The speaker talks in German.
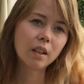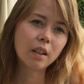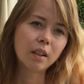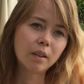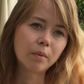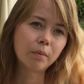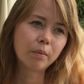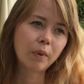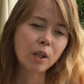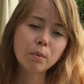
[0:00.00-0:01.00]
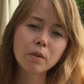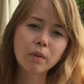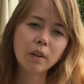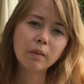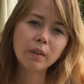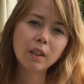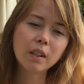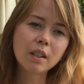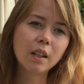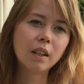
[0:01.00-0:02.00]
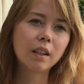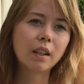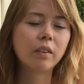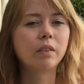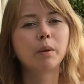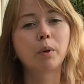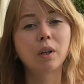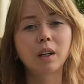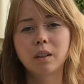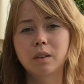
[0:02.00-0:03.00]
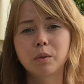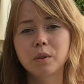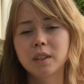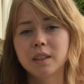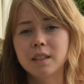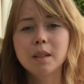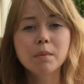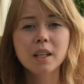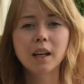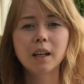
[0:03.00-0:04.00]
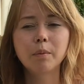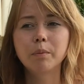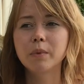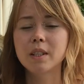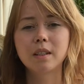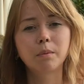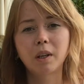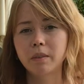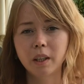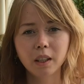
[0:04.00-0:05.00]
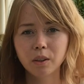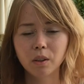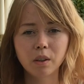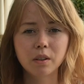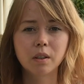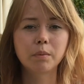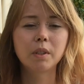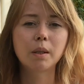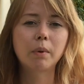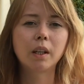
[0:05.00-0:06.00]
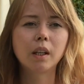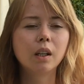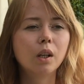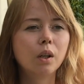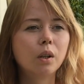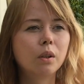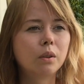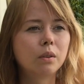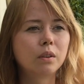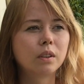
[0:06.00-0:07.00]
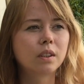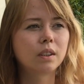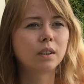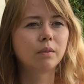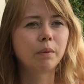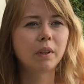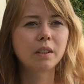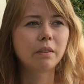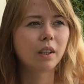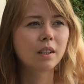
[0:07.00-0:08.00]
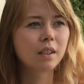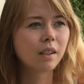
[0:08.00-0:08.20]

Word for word: ähm, anspruchsvoller wird. Da werden wir aber auch äh, größere Teams haben. Es sind immer erfahrene Leute auch mit dabei. Und ähm, im Endeffekt,